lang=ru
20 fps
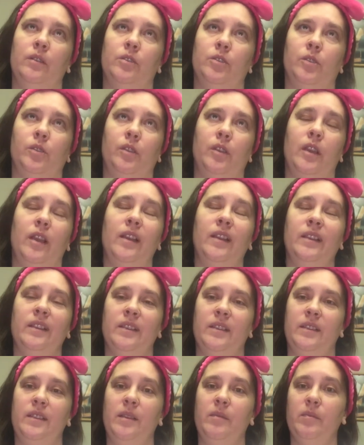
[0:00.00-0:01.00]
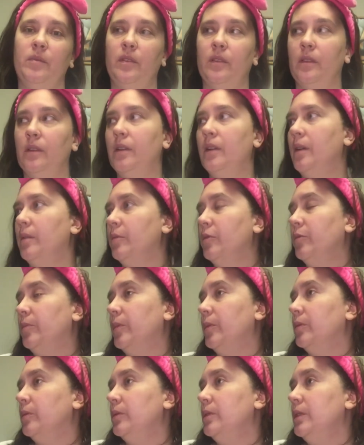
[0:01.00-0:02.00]
что я на 7 килограммов
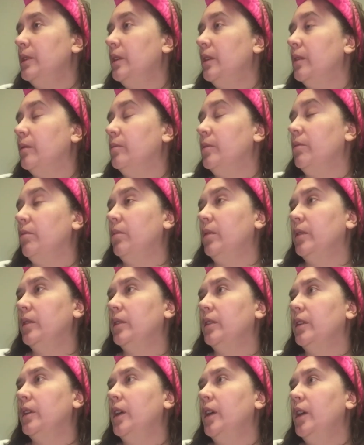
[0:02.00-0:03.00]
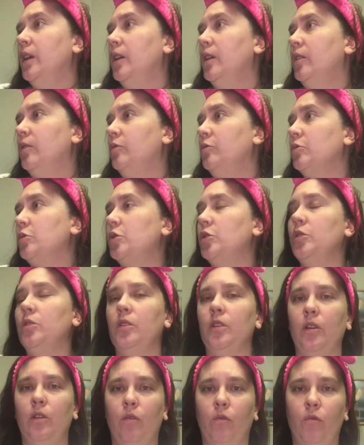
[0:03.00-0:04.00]
похудела, мне было
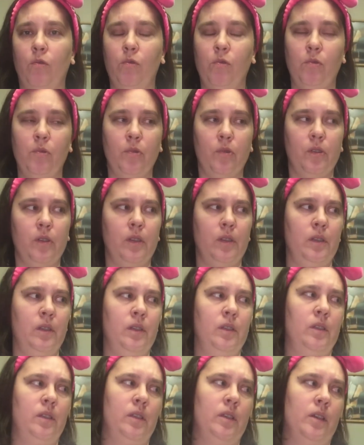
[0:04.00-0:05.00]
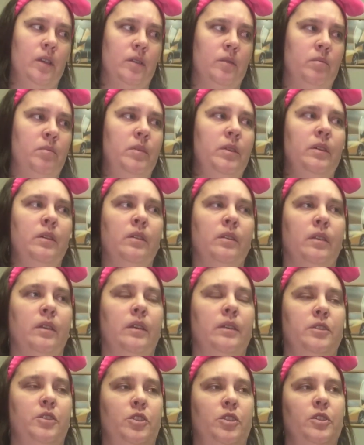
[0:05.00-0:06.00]
очень легко, и я
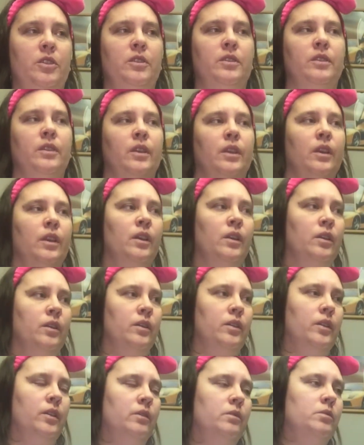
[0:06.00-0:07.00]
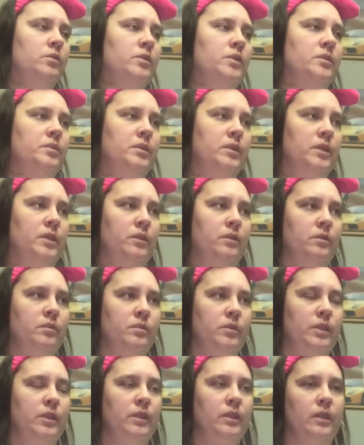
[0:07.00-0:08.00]
бегала. А сейчас я вот смотрю,
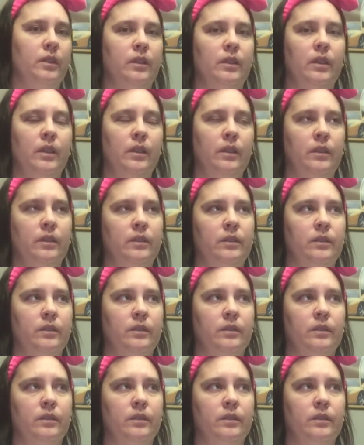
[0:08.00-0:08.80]
мне иногда,